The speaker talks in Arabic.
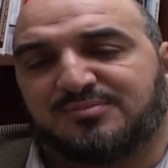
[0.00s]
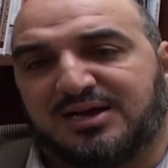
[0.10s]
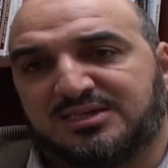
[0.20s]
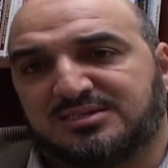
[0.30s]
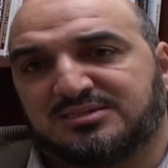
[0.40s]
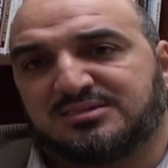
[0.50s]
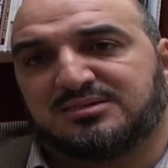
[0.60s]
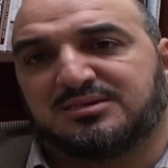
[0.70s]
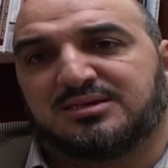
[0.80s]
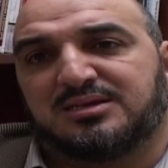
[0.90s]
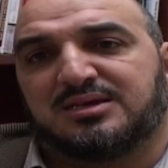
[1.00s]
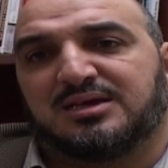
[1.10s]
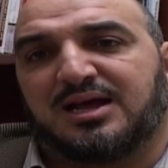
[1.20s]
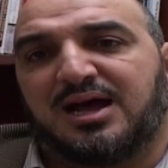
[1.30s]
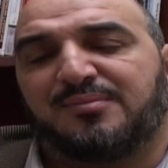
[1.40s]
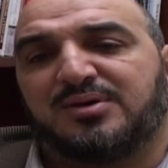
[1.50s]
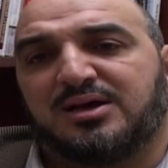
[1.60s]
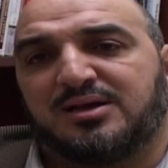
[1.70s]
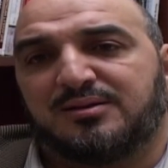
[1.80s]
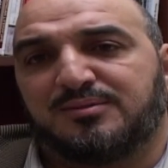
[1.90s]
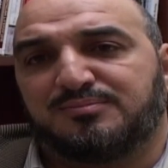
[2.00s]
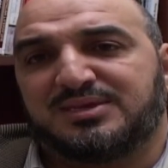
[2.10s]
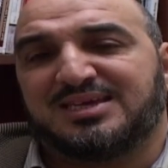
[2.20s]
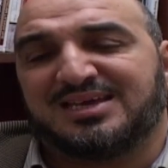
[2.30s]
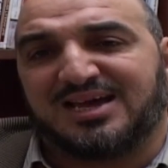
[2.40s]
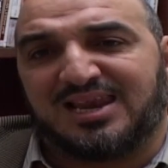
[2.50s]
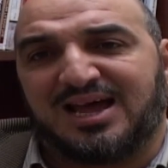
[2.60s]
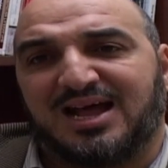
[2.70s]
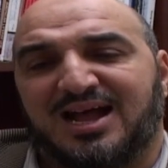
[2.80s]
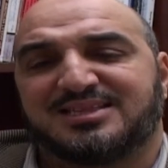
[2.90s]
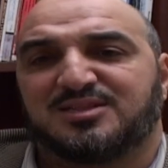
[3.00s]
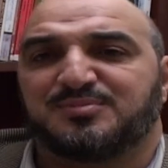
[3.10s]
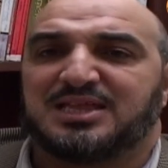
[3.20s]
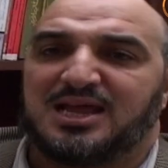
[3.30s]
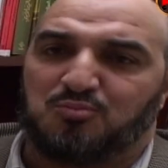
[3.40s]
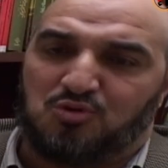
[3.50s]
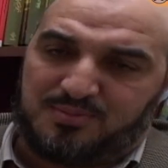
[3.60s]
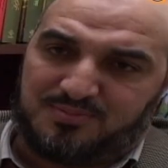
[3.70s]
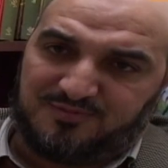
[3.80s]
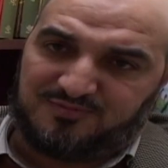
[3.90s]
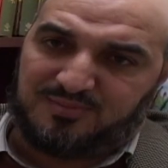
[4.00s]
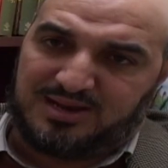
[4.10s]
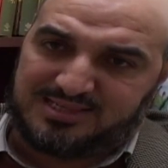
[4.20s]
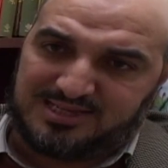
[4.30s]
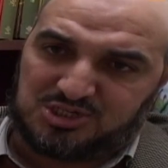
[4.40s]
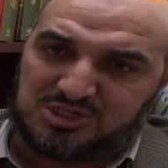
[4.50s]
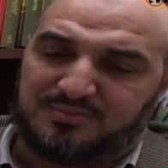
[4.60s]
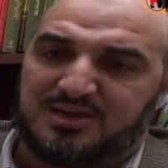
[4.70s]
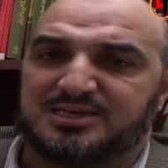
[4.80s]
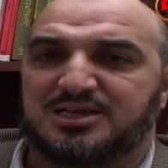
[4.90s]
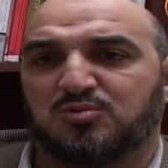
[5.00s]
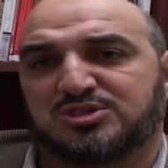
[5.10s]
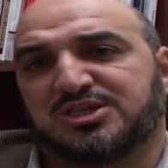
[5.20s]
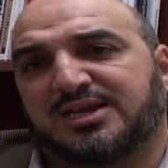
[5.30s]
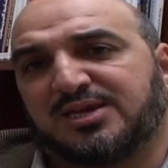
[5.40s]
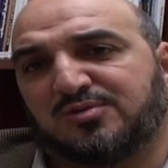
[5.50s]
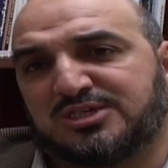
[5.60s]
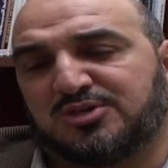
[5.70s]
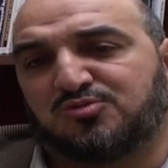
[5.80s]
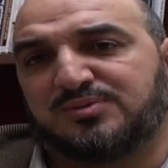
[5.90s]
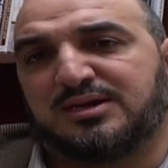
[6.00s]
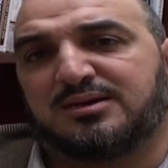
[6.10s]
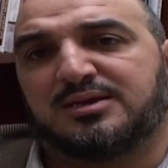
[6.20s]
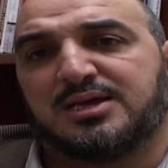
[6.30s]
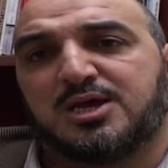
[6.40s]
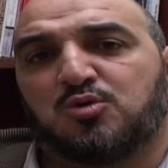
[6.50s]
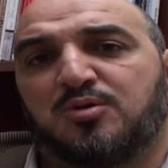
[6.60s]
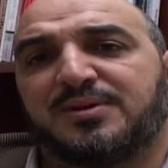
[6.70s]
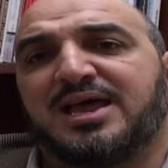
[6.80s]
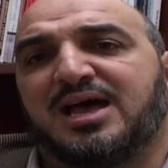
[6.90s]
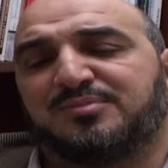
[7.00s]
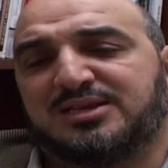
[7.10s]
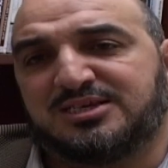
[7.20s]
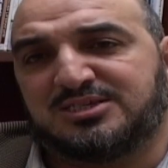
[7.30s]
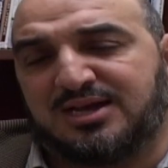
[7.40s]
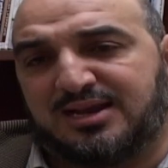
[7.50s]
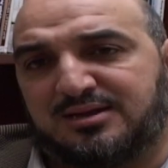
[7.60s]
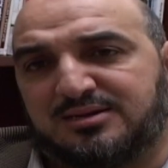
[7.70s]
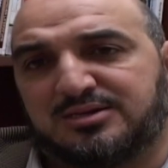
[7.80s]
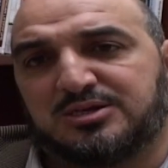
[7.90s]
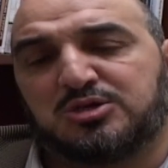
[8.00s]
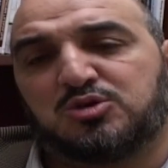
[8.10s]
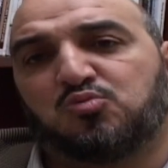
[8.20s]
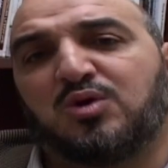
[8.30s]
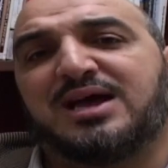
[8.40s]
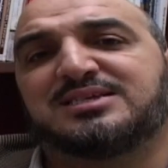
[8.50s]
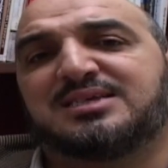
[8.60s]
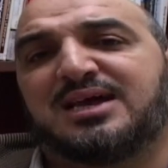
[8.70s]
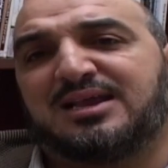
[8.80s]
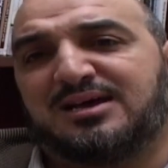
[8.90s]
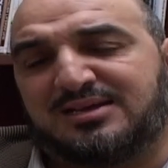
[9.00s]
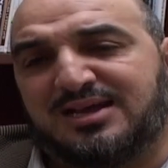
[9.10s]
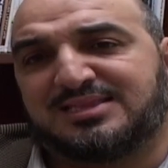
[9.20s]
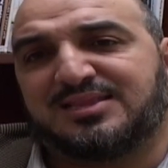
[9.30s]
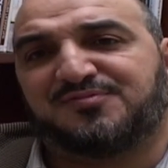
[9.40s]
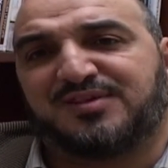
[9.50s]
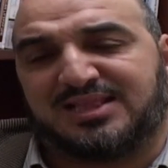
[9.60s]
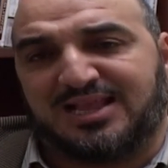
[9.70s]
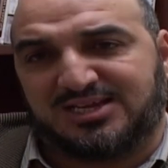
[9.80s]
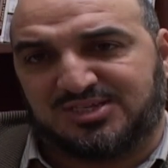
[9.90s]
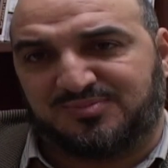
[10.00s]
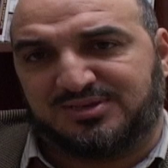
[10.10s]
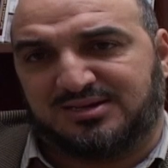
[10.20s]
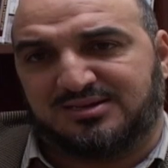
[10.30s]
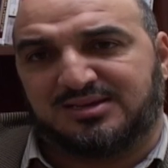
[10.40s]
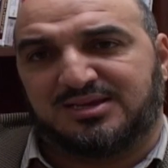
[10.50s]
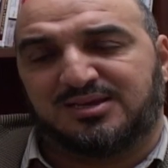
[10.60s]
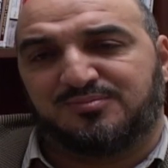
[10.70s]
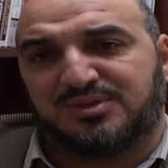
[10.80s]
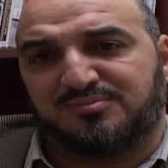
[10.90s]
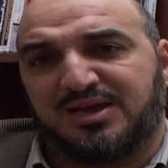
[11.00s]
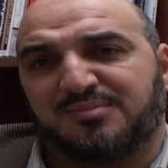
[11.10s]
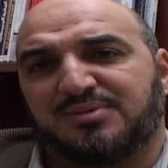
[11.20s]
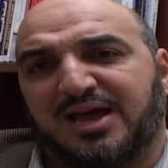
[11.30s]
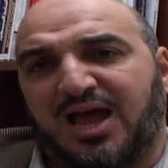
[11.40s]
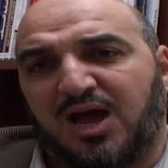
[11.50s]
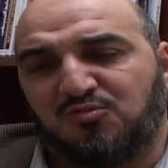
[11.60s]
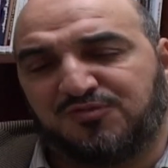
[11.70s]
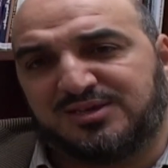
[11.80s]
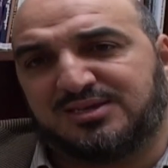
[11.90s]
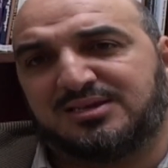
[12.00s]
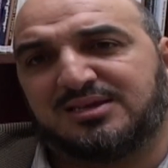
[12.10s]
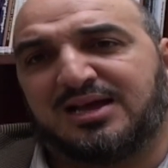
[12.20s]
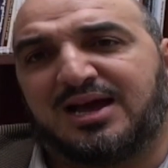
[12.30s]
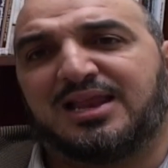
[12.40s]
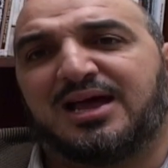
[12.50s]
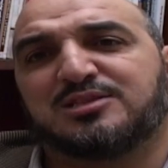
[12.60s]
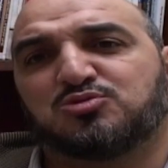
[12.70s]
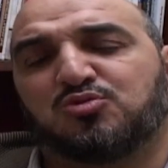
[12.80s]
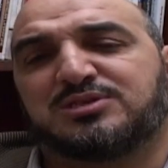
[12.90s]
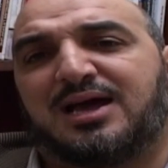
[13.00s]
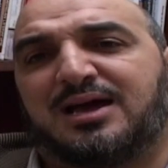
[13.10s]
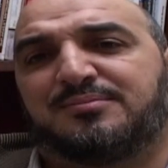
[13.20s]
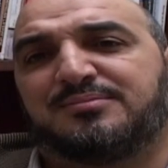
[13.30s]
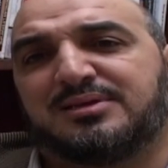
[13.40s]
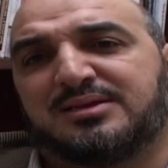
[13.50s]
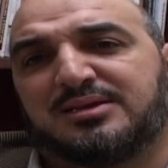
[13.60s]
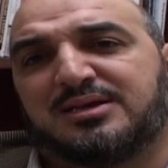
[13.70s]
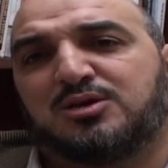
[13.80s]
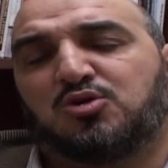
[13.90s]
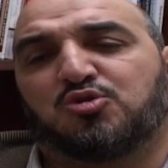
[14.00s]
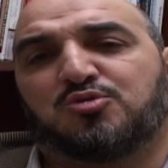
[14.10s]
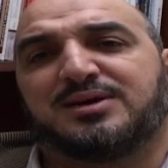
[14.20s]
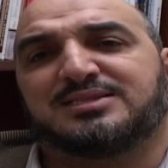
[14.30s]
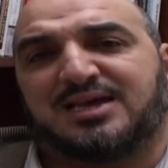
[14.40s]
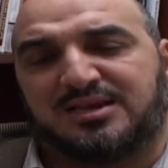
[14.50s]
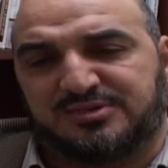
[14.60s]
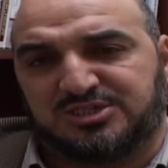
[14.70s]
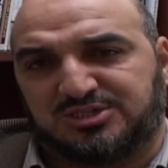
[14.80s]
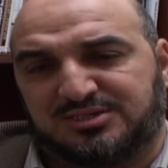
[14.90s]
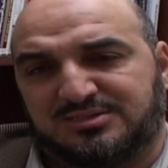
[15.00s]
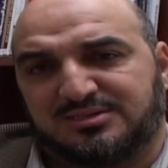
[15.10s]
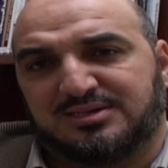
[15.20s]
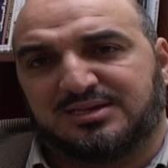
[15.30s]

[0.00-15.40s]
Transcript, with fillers: المقدس قام باغلاق عدد من الابواب في المناطق الشماليه والشرقيه والجنوبيه وبناها بالحجاره وازال الدفات الخشبيه من باب خوفه على ان تقتحم حرمات المسجد